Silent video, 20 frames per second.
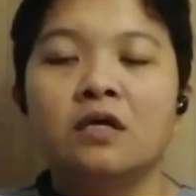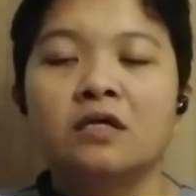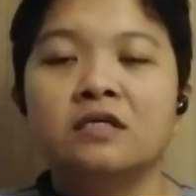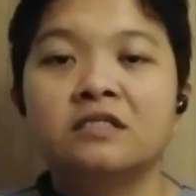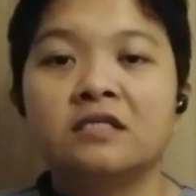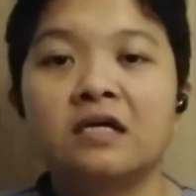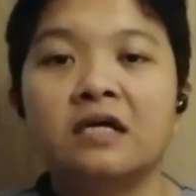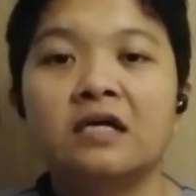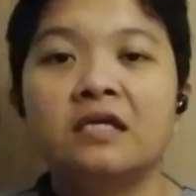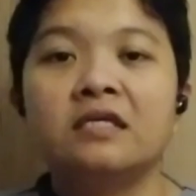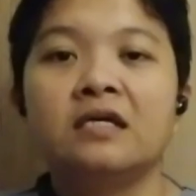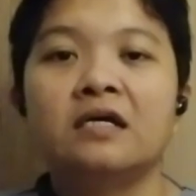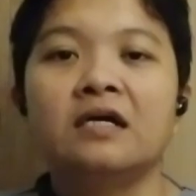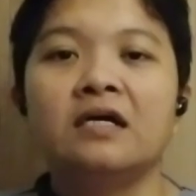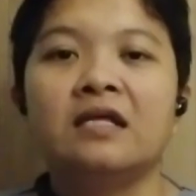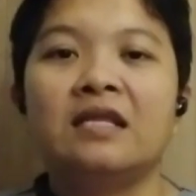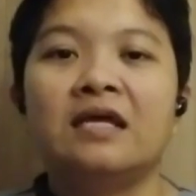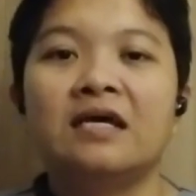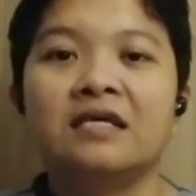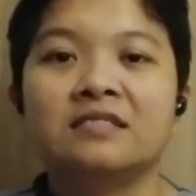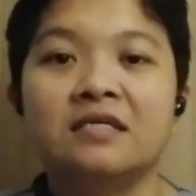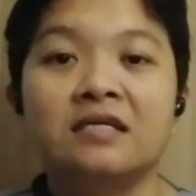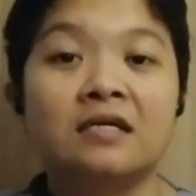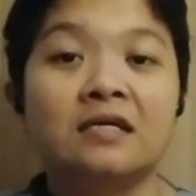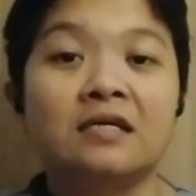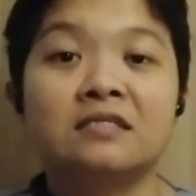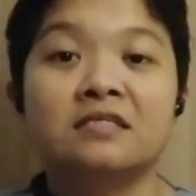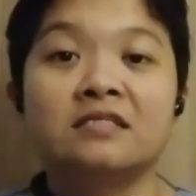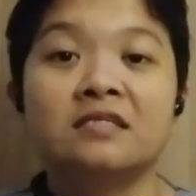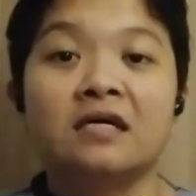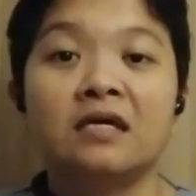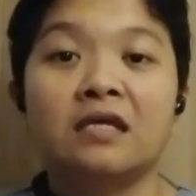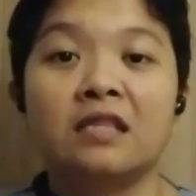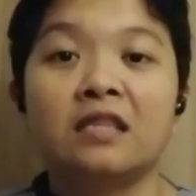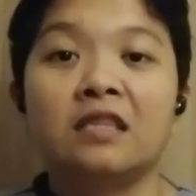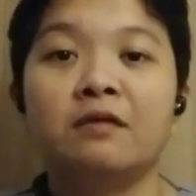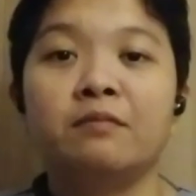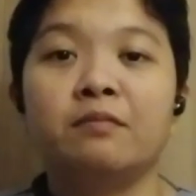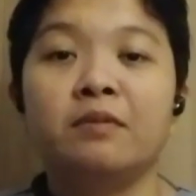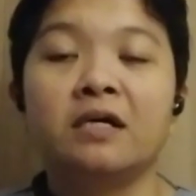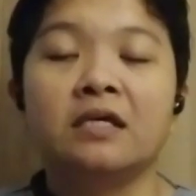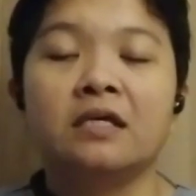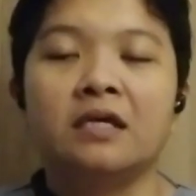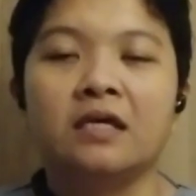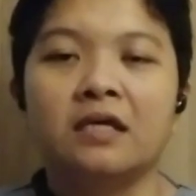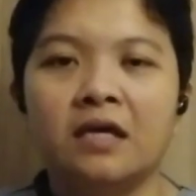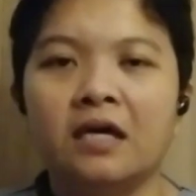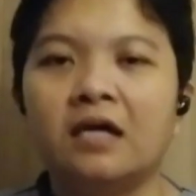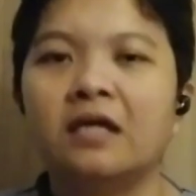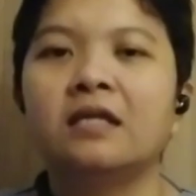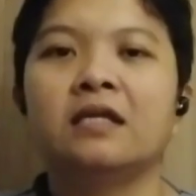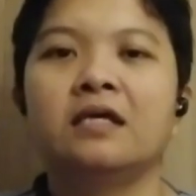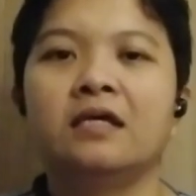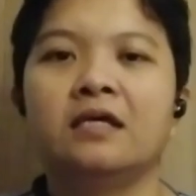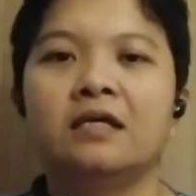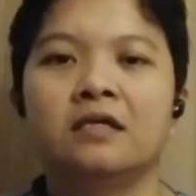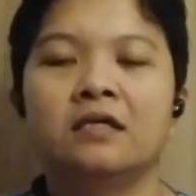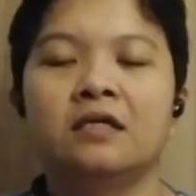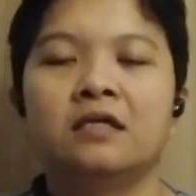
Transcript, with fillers: sa ganyang klaseng kasakit na pangyayari.